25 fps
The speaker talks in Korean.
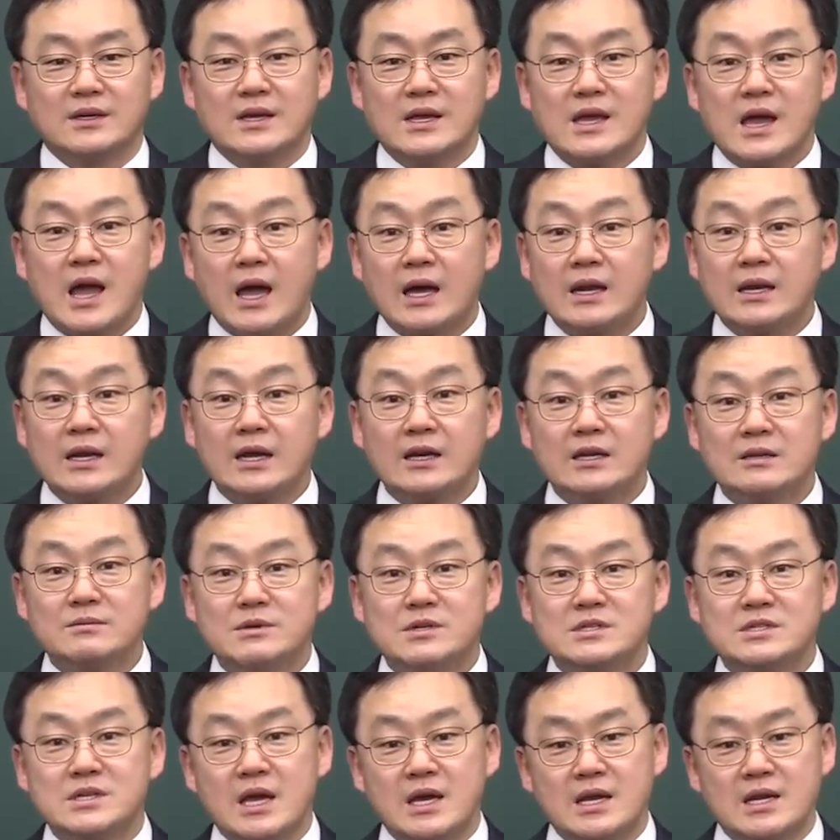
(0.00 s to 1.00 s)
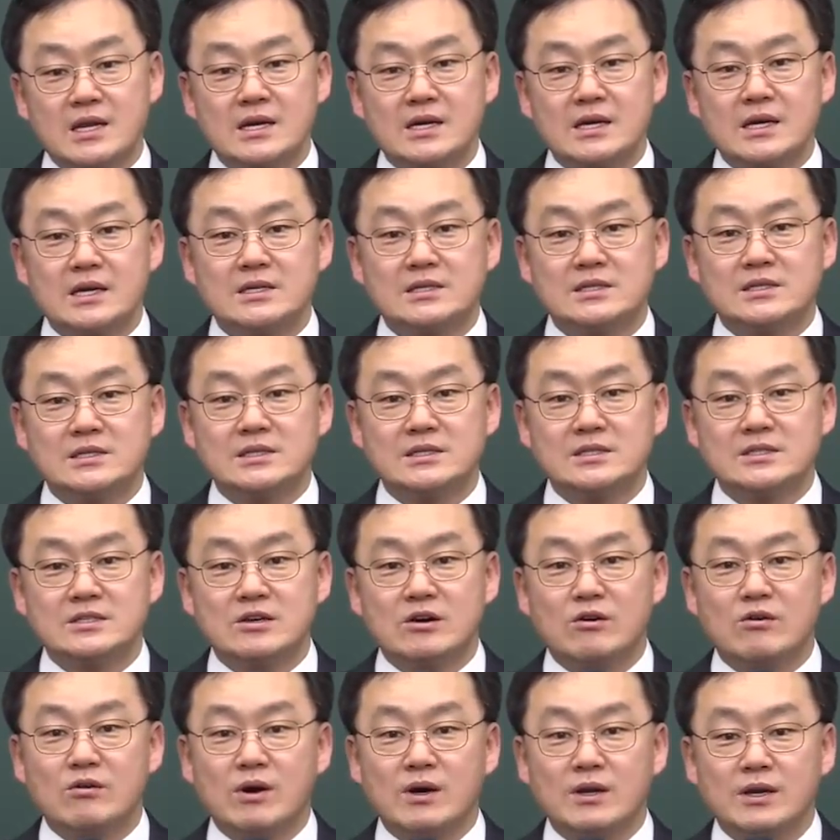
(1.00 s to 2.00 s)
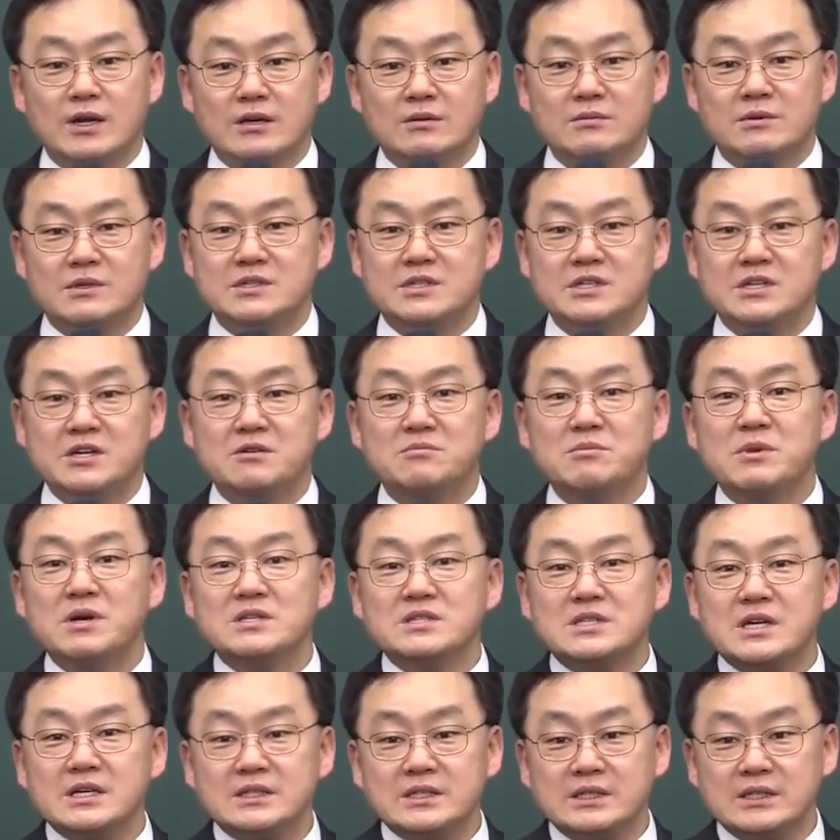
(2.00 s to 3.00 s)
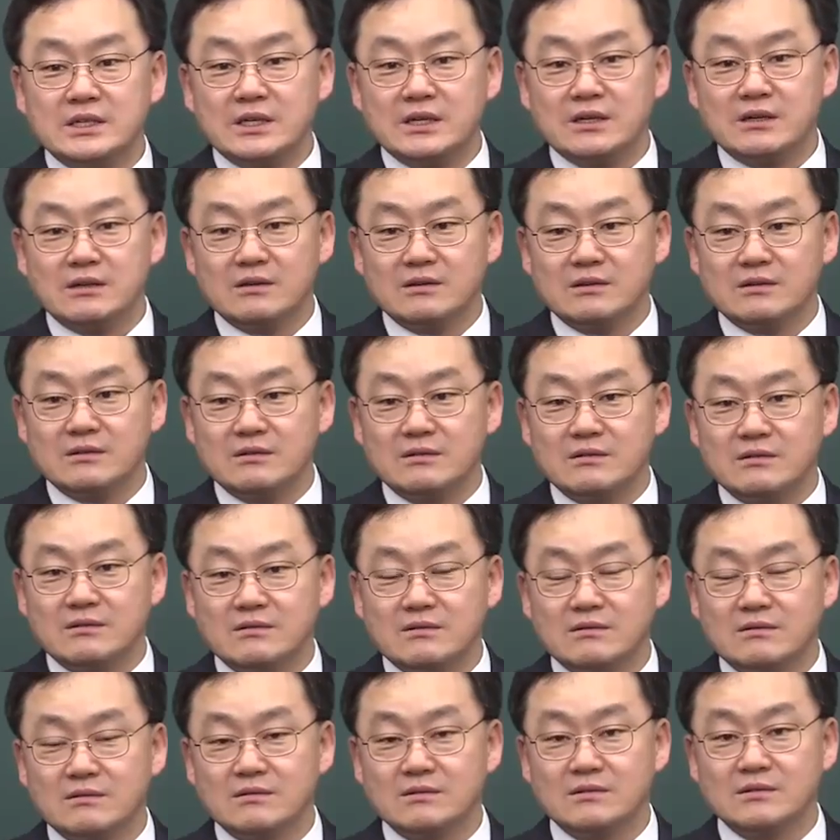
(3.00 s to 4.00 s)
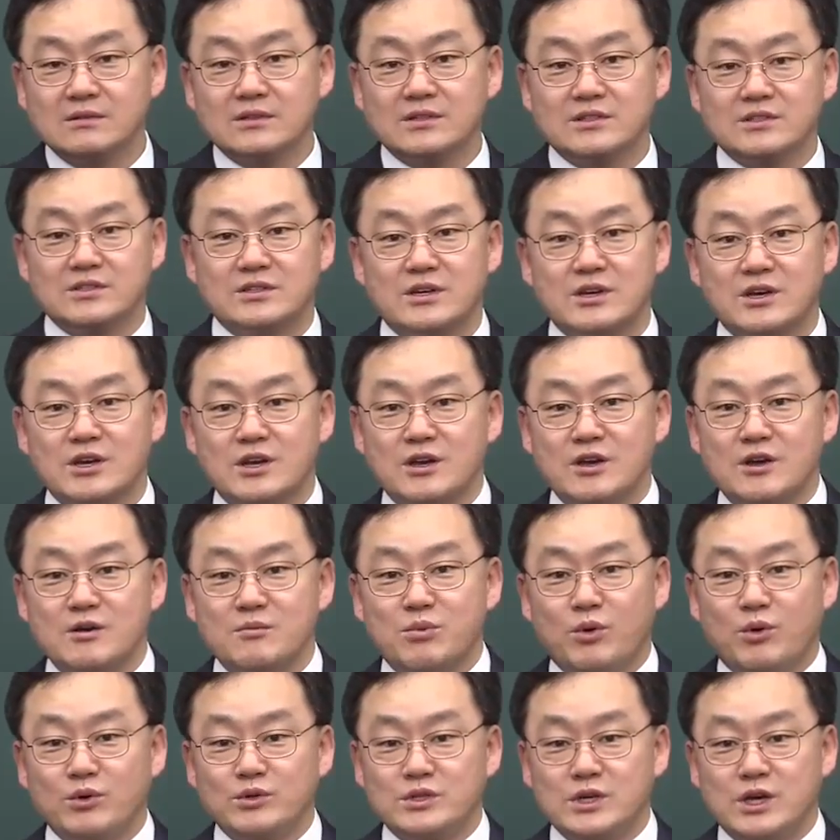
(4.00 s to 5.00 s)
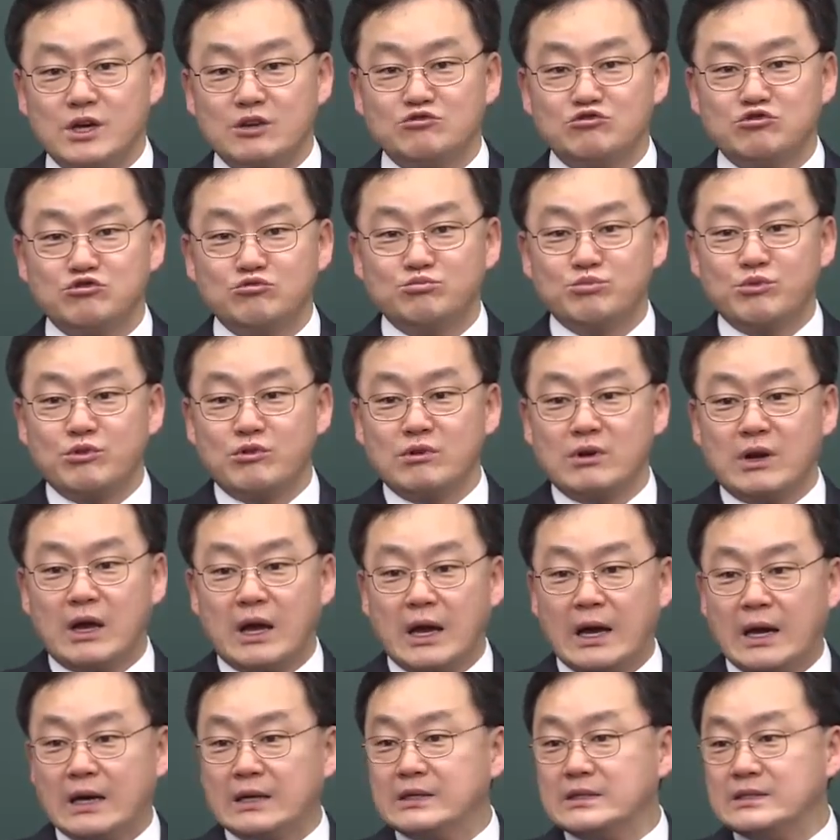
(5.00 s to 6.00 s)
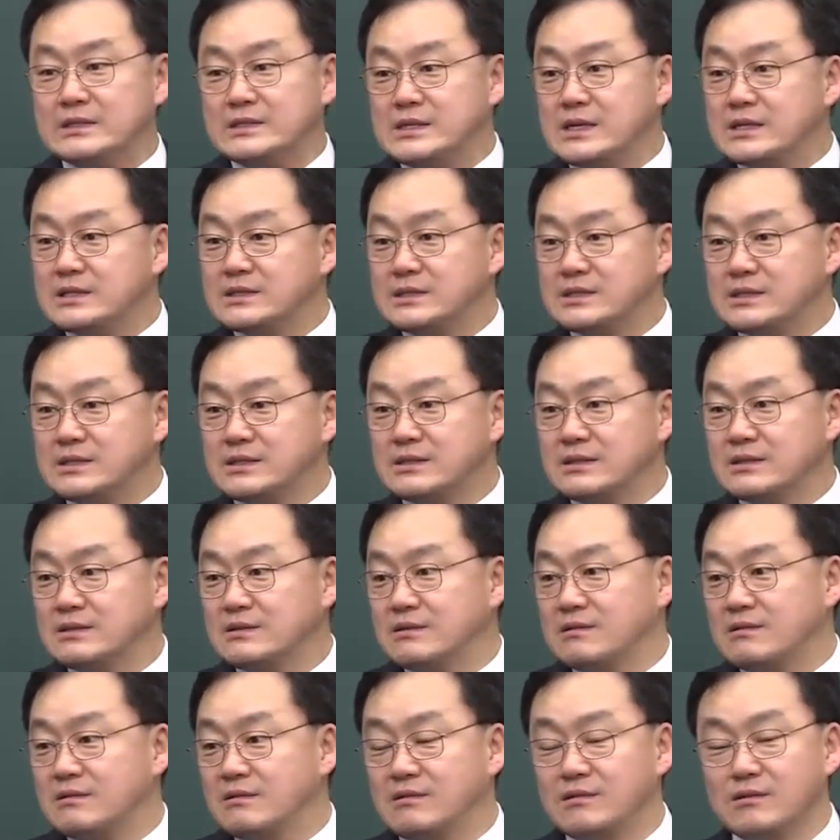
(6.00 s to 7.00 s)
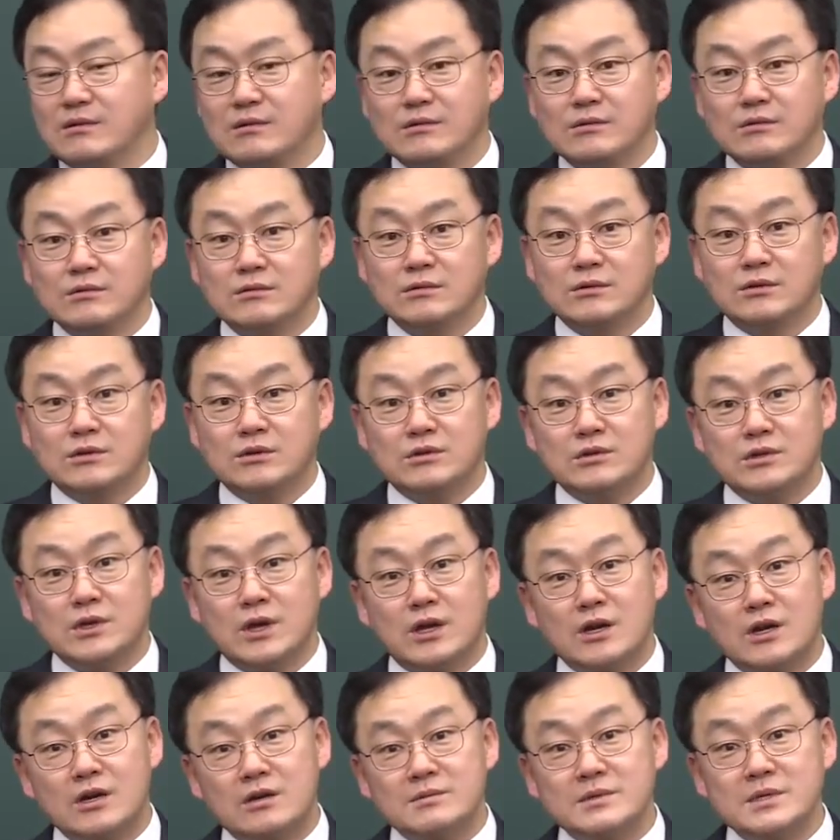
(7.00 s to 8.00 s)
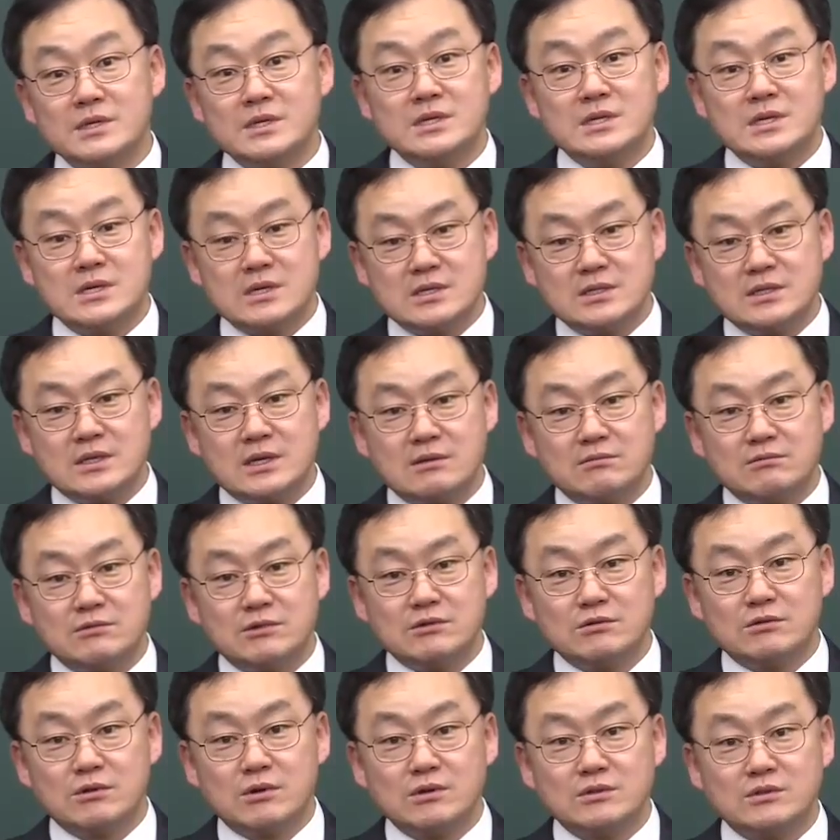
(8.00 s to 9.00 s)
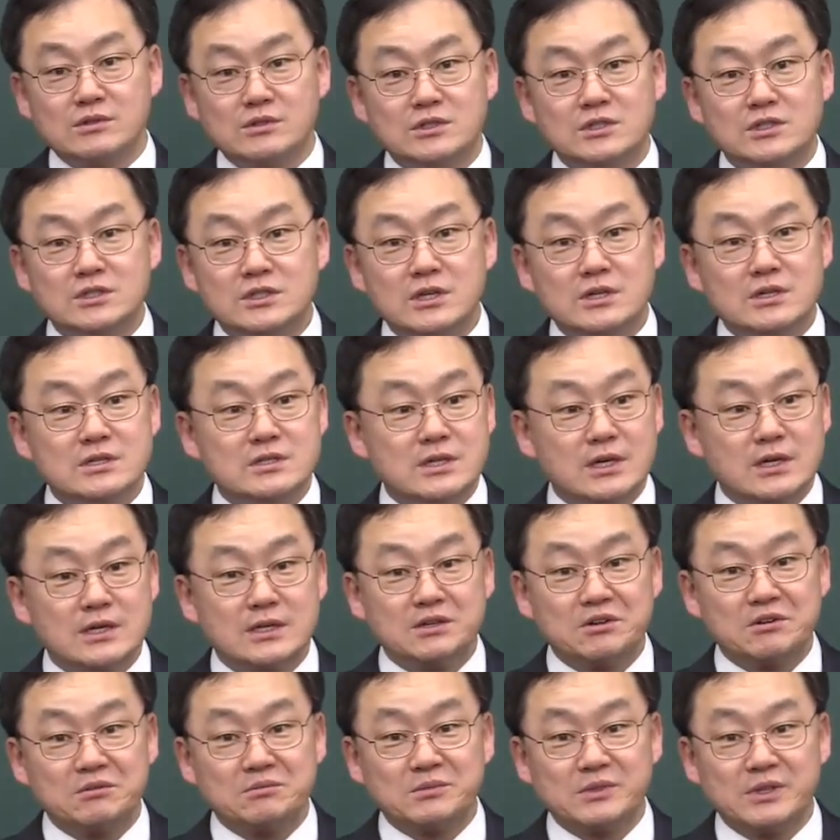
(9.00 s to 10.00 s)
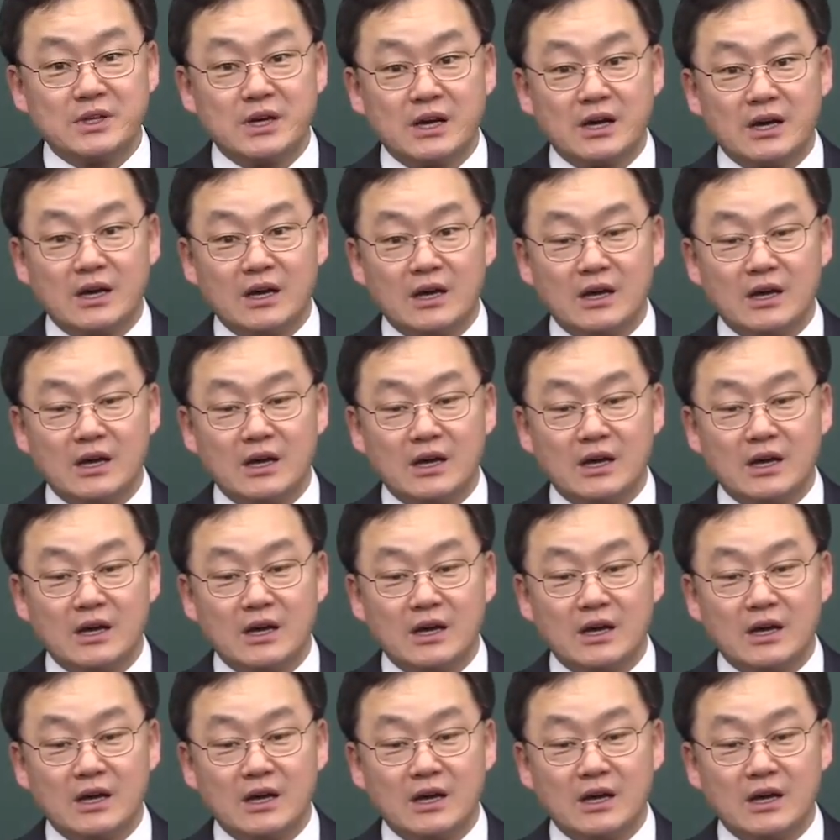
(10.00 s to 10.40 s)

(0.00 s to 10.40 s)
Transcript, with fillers: 하나님을 살아계신 여호와 하나님을 체험한 자들이에요. 그치? 보좌의 축복을 아는 자들. 그러니 하나님 이런 사람들 통해서 시대를 살린 겁니다.